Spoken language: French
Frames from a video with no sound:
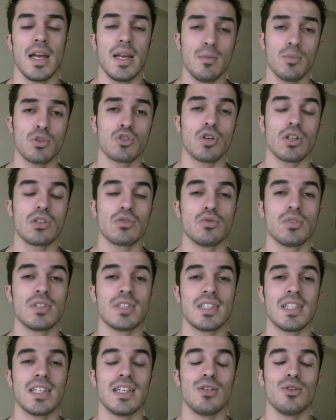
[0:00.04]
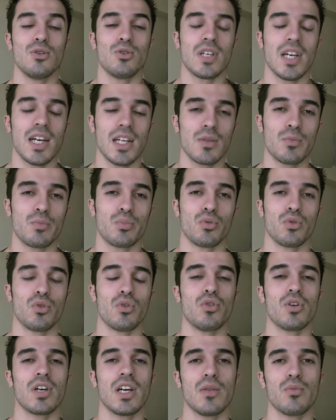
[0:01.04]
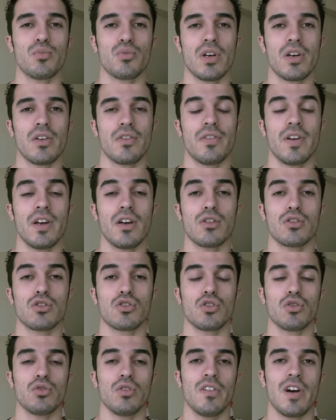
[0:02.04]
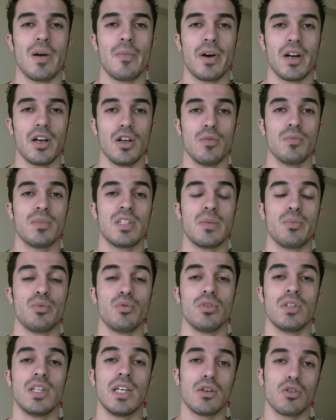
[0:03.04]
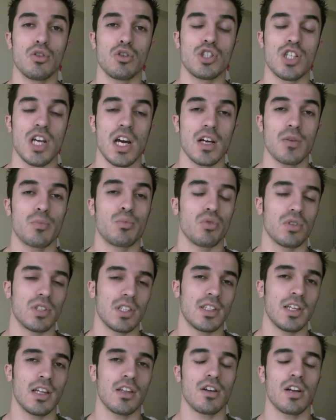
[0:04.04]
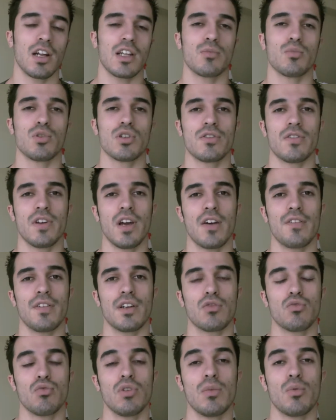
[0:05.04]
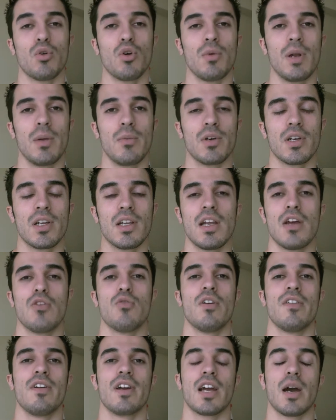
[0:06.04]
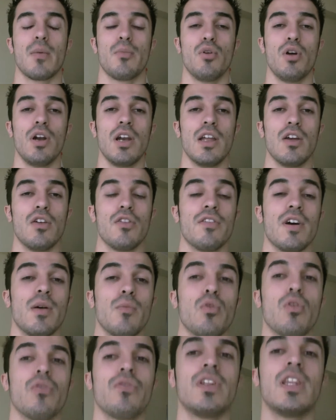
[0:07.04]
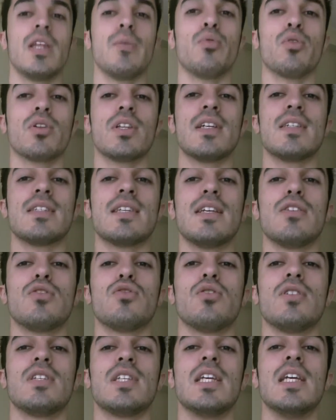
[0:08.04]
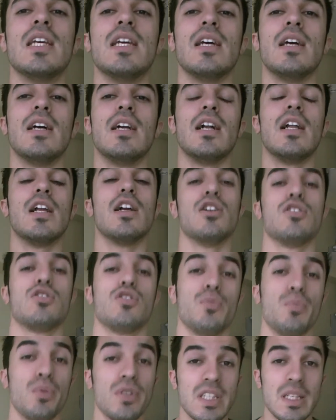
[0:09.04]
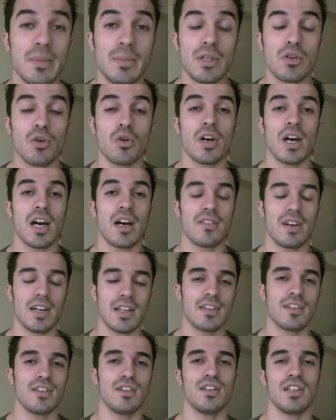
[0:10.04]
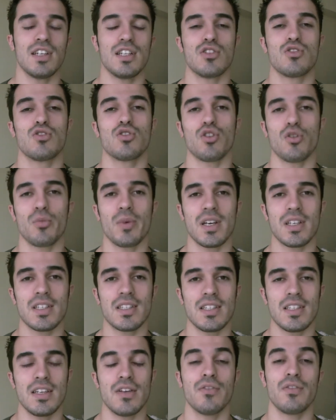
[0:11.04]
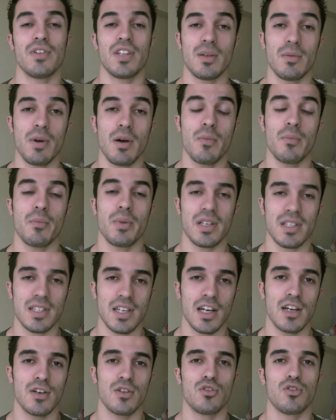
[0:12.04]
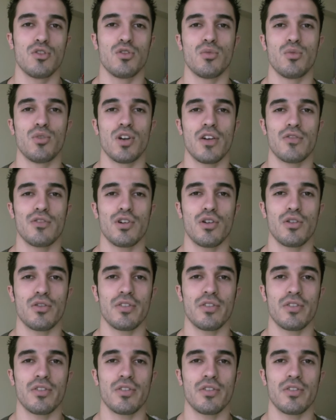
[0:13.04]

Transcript: Et bonjour à tous, c'est Locan pour locan.fr. Aujourd'hui, on va parler un petit peu d'Echo jack pour détendre l'atmosphère avec tous les problèmes qu'il y a eu avec Apple et on va en profiter pour tester ceci, ce petit micro cravate et je remercie infiniment Pascal de me l'avoir